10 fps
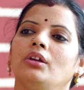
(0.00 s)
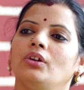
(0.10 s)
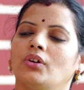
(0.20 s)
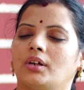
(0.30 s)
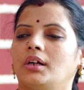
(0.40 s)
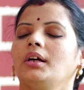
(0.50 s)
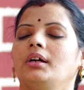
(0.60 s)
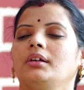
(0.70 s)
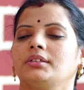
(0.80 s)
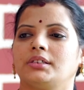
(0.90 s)
ఈ యొక్క
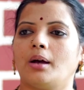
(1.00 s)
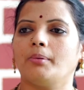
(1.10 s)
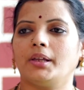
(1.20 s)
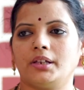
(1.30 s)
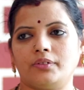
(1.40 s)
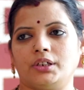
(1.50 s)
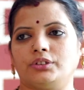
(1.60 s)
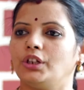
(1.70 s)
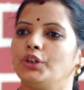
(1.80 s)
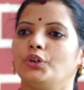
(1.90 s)
శ్యామల
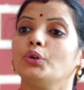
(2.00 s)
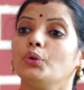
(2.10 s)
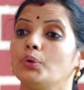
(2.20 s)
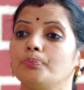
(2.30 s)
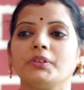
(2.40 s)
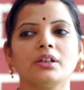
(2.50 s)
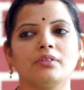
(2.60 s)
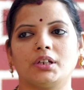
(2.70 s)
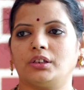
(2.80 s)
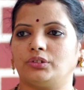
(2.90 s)
నవరాత్రులు ఈ రెండు గుప్త
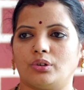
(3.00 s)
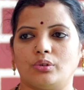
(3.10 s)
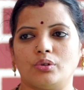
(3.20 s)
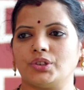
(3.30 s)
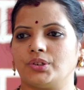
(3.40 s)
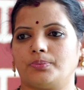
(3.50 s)
నవరాత్రులు అని